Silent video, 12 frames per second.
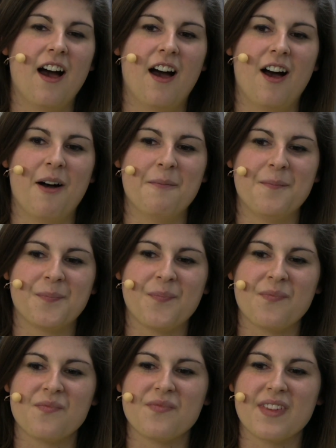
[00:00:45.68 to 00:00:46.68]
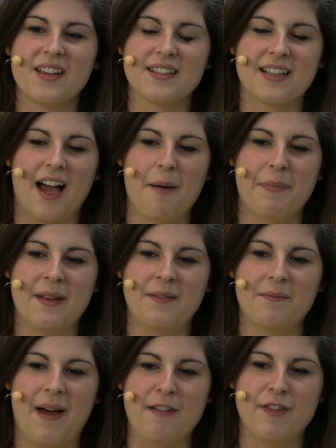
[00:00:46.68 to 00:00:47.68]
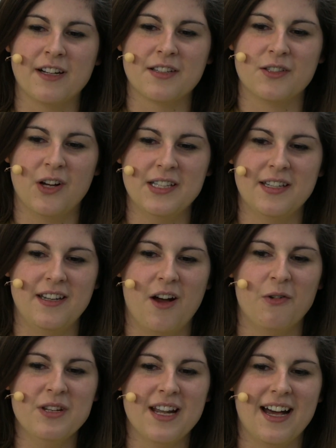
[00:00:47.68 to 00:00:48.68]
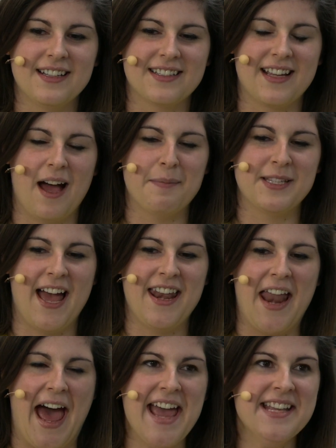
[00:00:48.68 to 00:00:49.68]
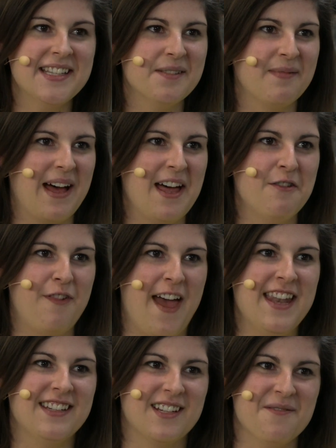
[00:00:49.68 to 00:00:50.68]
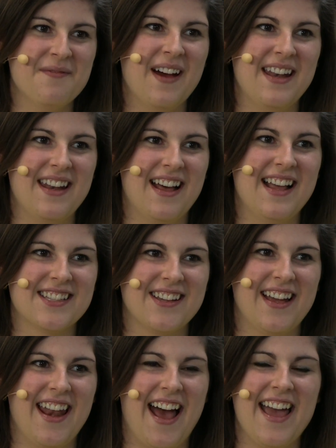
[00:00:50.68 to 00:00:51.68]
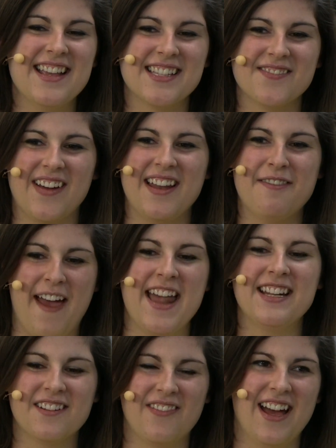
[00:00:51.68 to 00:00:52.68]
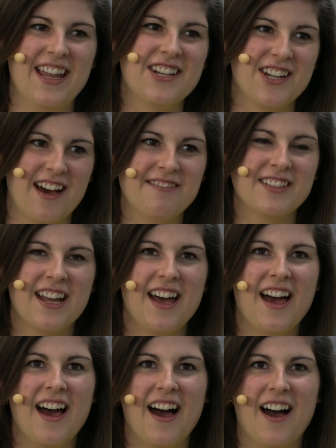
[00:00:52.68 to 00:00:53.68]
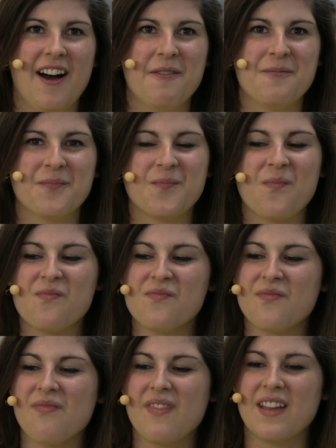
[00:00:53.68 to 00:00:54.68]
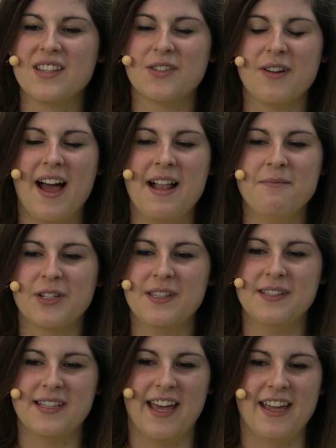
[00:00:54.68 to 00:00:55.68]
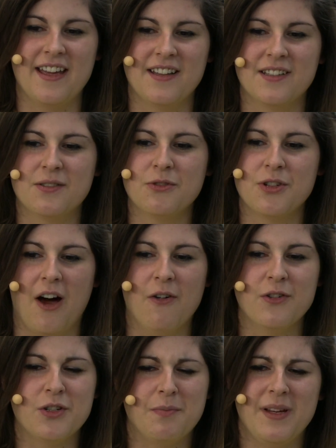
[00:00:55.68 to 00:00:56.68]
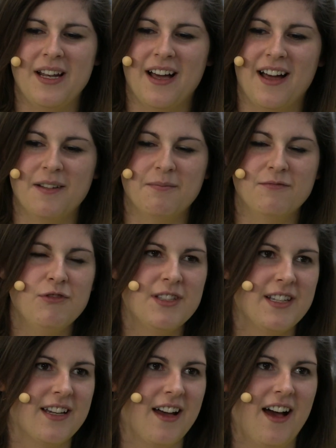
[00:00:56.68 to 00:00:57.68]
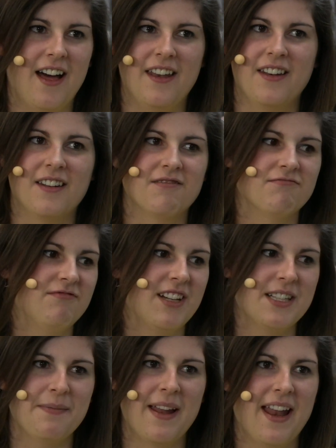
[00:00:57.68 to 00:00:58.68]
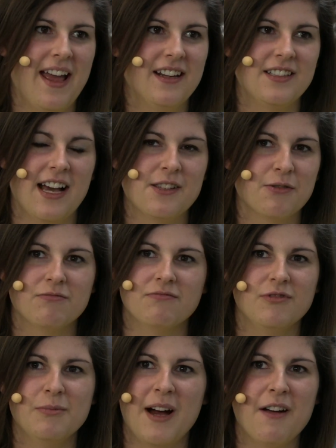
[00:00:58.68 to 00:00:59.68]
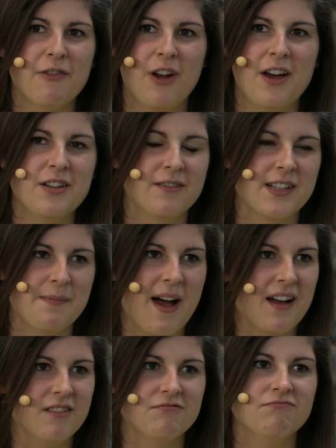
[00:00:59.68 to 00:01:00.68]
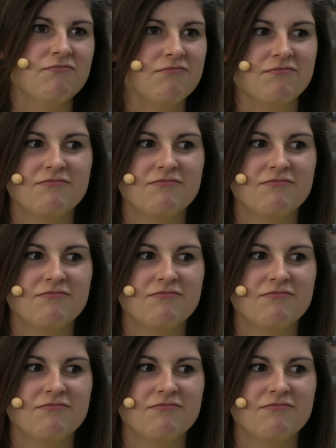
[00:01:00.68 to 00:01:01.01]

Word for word: Ähm, es gab in Anfang des 19. Jahrhunderts gab es einen Eisenbahn-Fandom, also eine Eisenbahn-Fangemeinschaft. Ähm, zu allen möglichen Serien, zu Schauspielern, Musikern, was man eigentlich, also überall, wo Leute irgendwas machen.